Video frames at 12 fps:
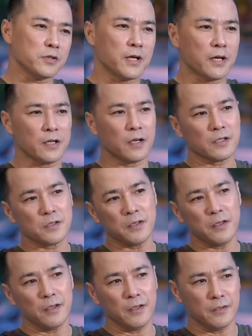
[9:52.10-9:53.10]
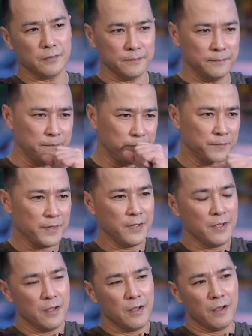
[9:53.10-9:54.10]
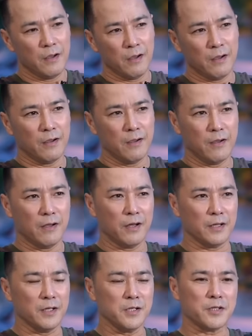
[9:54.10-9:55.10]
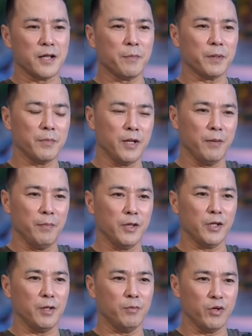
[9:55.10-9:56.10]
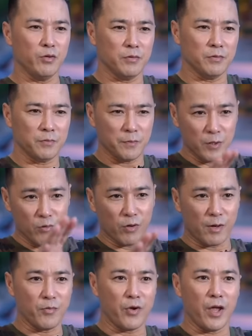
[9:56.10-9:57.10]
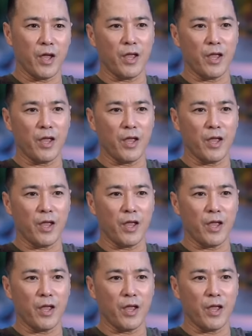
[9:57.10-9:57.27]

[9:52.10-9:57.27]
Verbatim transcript: star ka kasi, uh, at least dapat minemaintain mo yung figura mo,